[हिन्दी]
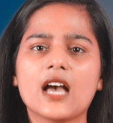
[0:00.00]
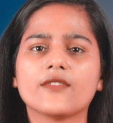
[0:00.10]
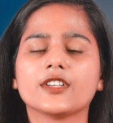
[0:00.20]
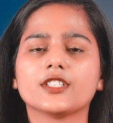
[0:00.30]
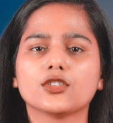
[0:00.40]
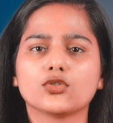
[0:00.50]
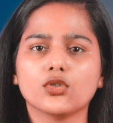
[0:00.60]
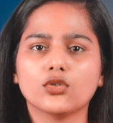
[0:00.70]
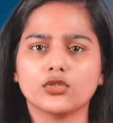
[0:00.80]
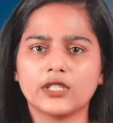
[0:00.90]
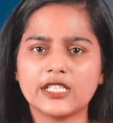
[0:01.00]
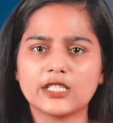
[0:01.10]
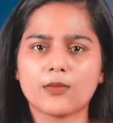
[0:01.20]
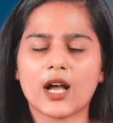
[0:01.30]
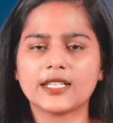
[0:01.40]
आवेदक को खुद ही
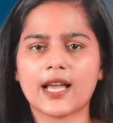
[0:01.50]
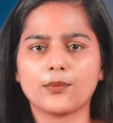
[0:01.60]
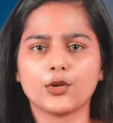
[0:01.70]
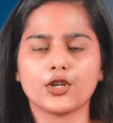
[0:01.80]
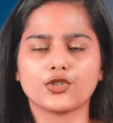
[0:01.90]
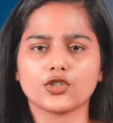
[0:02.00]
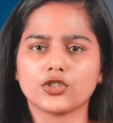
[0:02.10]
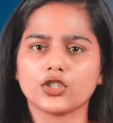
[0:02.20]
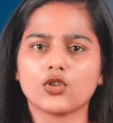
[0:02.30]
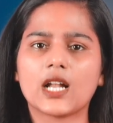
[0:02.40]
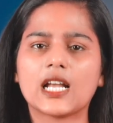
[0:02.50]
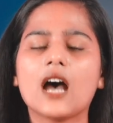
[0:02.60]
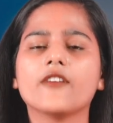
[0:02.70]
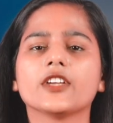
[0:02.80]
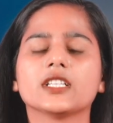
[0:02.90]
स्मार्ट एप्लीकेशन के द्वारा
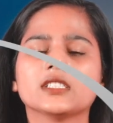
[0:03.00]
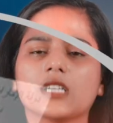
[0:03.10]
आवेदन